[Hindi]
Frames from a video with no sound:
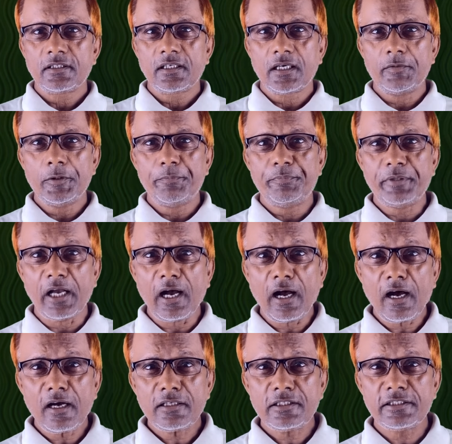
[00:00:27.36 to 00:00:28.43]
कभी
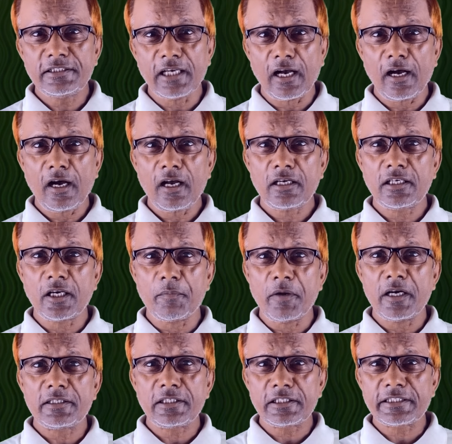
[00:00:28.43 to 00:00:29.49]
प्याज या
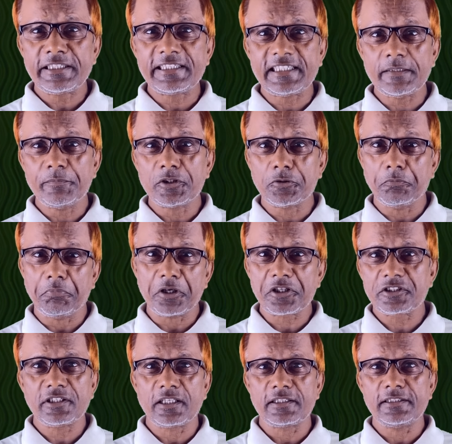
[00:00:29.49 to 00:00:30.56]
टमाटर की कीमत
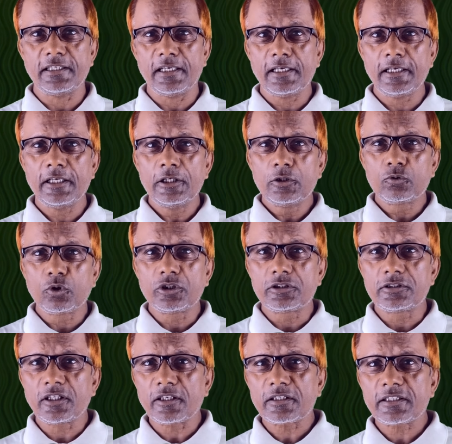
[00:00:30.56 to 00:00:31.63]
बढ़ जाती है तो
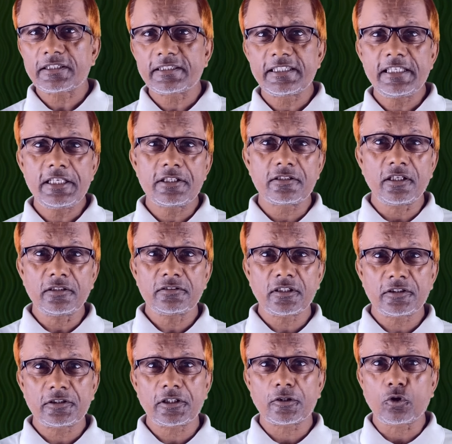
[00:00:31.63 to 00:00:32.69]
सड़क से
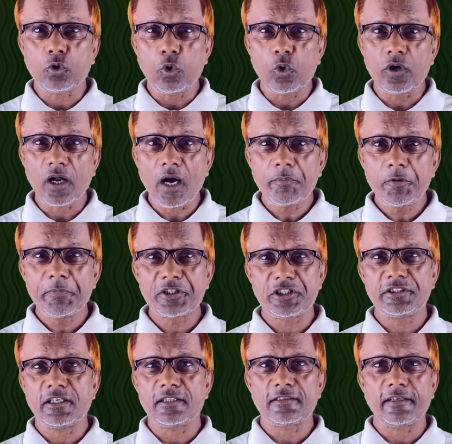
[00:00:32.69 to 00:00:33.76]
संसद तक कोहराम
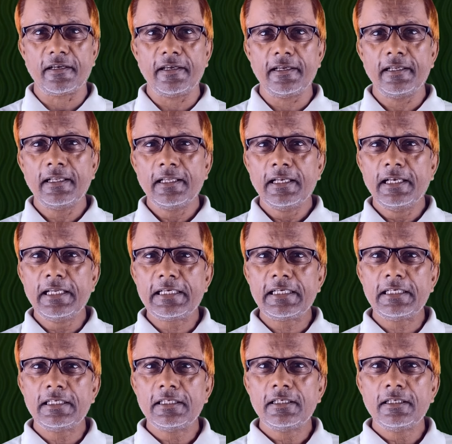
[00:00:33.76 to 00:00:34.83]
मच जाता है
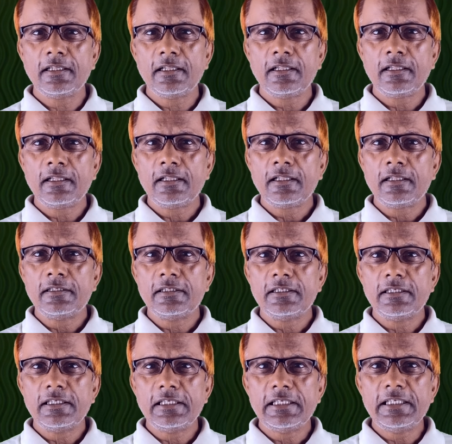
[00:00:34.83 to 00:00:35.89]
लेकिन
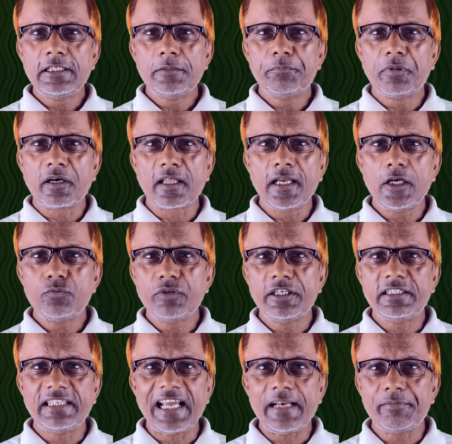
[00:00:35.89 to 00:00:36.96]
इन बढ़े हुए
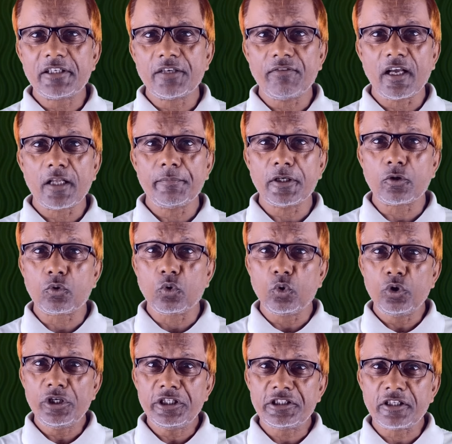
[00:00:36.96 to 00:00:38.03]
टैरिफ के बारे में
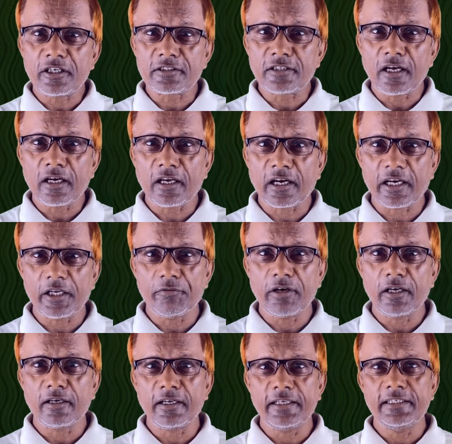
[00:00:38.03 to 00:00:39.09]
कोई चर्चा करने
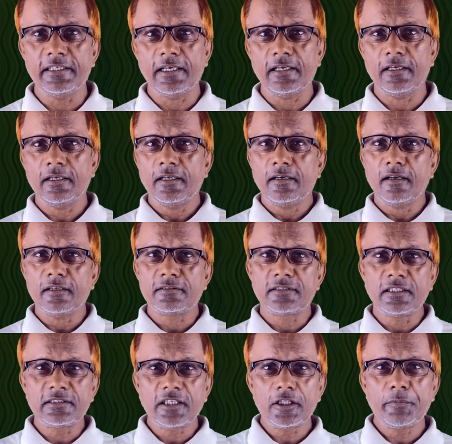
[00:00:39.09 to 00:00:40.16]
वाला नहीं है ना
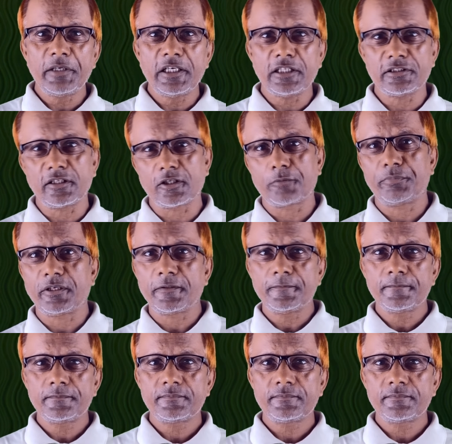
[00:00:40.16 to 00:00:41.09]
संसद में ना सड़क पर